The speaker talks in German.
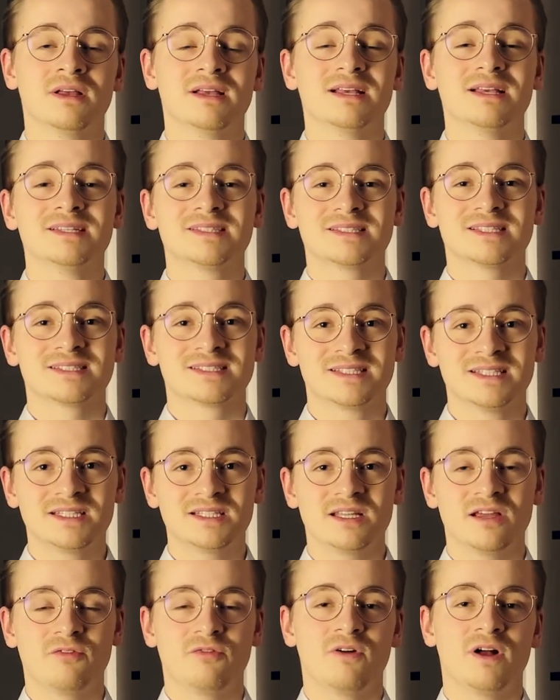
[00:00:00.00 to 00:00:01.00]
Ist das
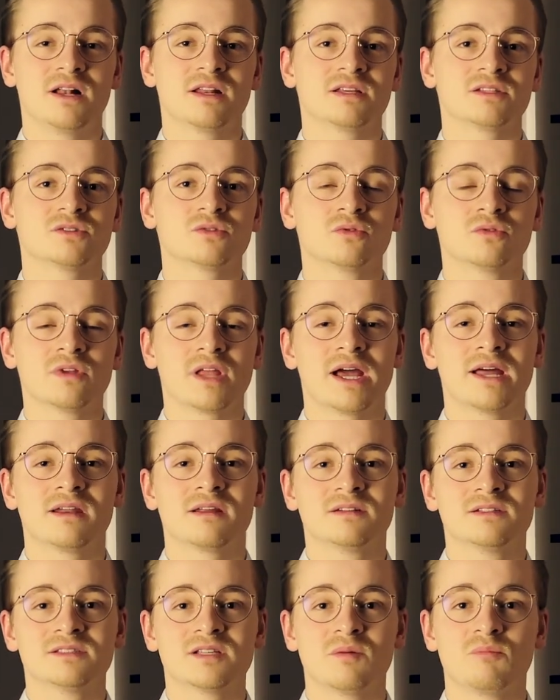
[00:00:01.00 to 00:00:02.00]
nicht der Fall, dass
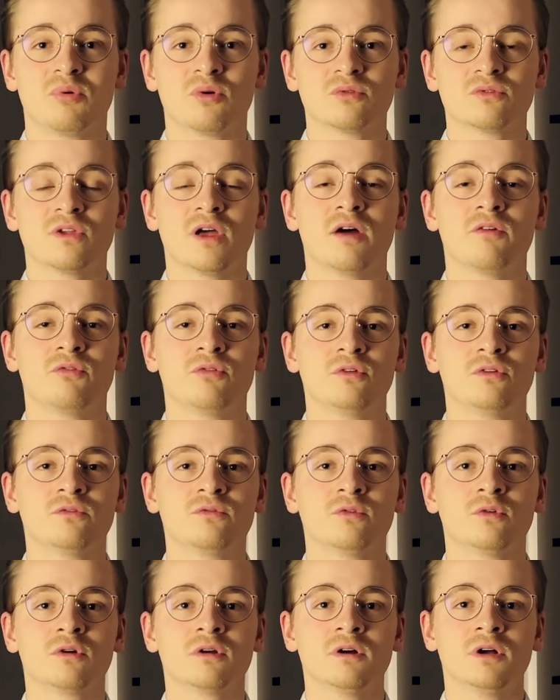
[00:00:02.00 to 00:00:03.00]
irgendeiner dieser Punkte
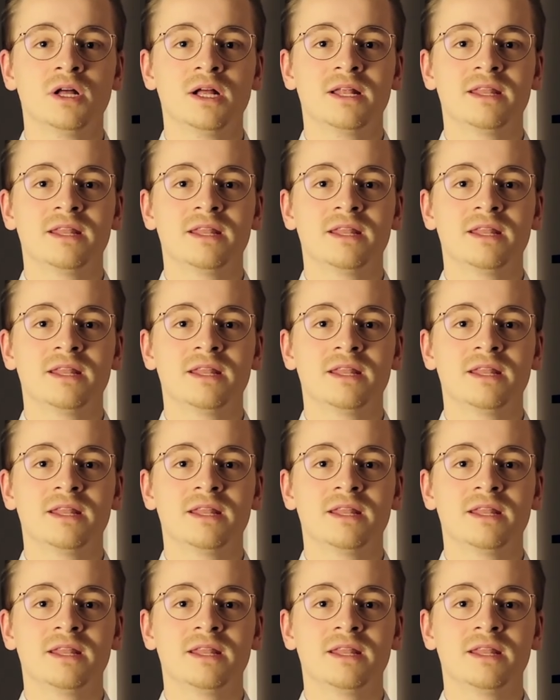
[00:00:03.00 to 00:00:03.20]
erfüllt wurde,